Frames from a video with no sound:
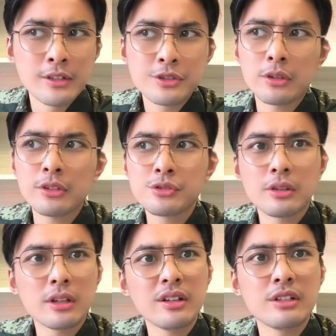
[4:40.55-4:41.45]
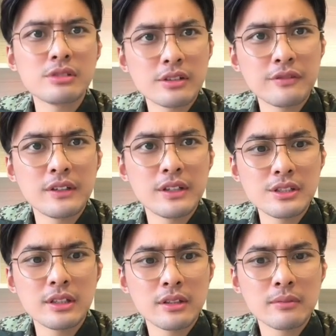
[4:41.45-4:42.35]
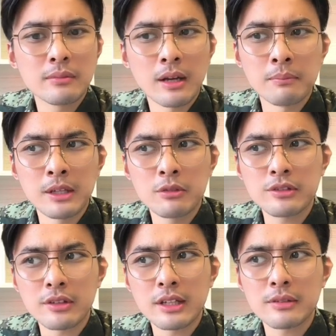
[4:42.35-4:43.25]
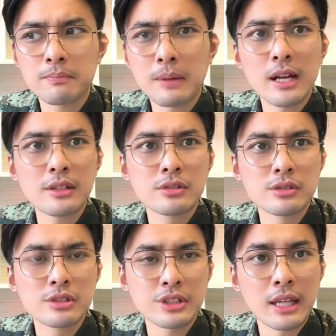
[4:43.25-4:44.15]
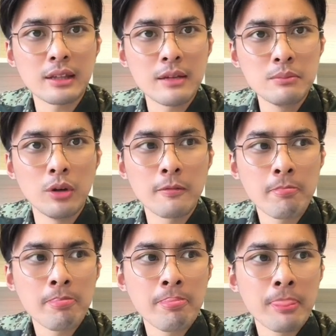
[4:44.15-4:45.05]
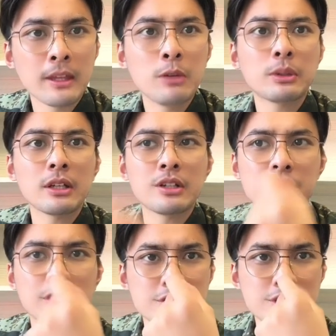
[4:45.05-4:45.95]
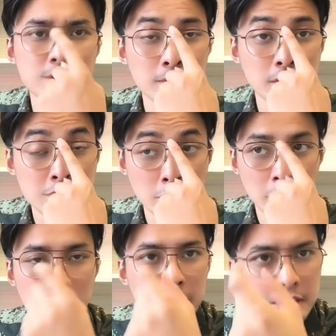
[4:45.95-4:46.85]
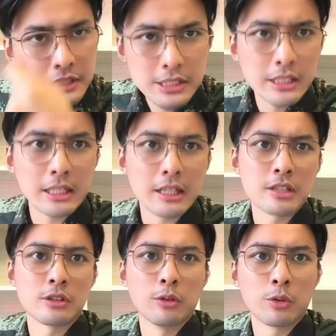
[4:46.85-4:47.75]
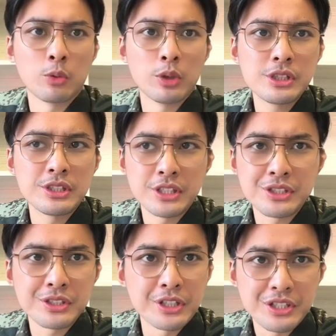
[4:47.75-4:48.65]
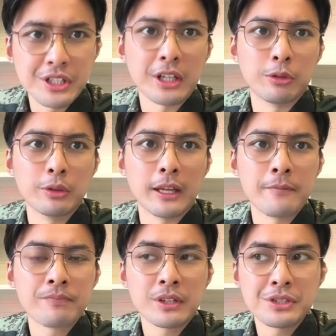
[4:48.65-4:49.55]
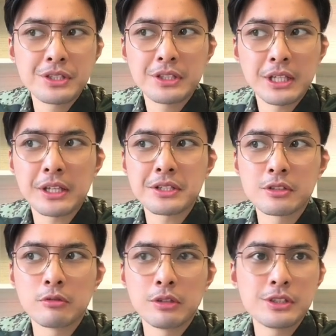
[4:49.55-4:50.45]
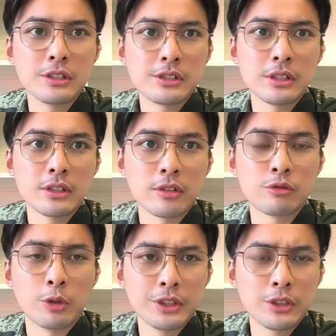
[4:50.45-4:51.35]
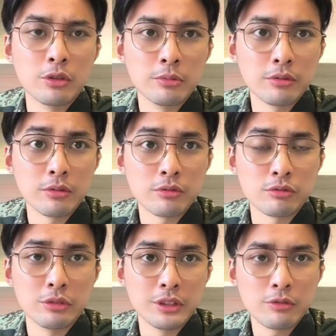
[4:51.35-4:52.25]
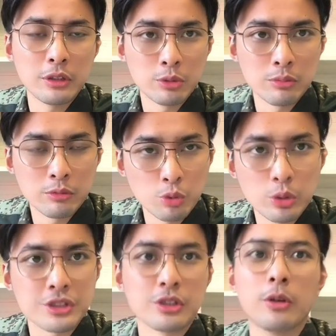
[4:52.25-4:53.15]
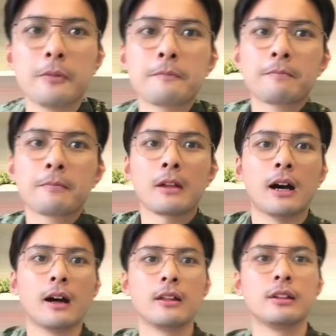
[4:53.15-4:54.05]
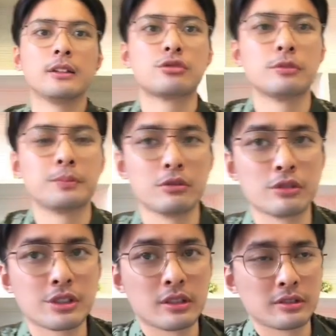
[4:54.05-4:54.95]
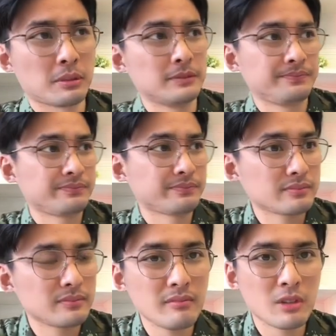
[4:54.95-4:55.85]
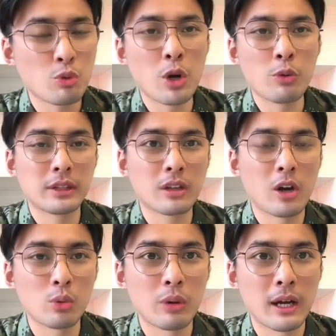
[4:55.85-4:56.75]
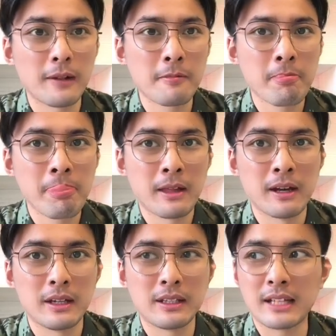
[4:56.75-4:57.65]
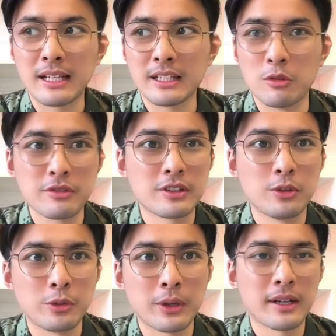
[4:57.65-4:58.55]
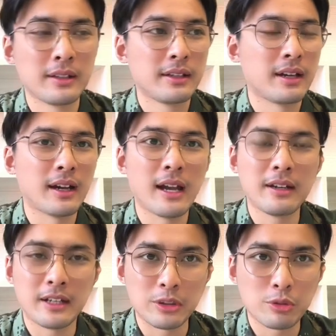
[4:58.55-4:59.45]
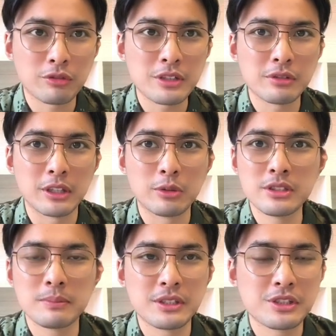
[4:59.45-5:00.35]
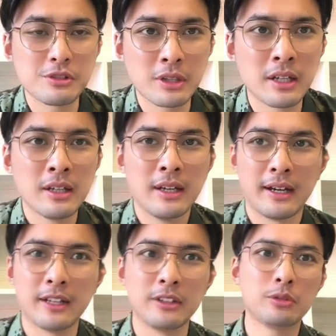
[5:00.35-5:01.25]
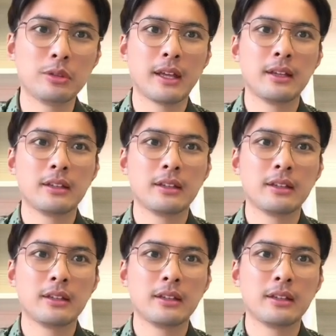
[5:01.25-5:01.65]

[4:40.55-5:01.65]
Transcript: 九一九幺幺，你说这个飞机啊，美国早在八九十年代末，因为大家要知道这是什么一个计划。七十年代的时候，国际劫持客机很多的。七十年代是国际这个左翼恐怖主义最多的时候啊。那时候比如说像什么光辉道路啊啊，意大利红色旅啊，还有很多全球很多日本赤军很多呢。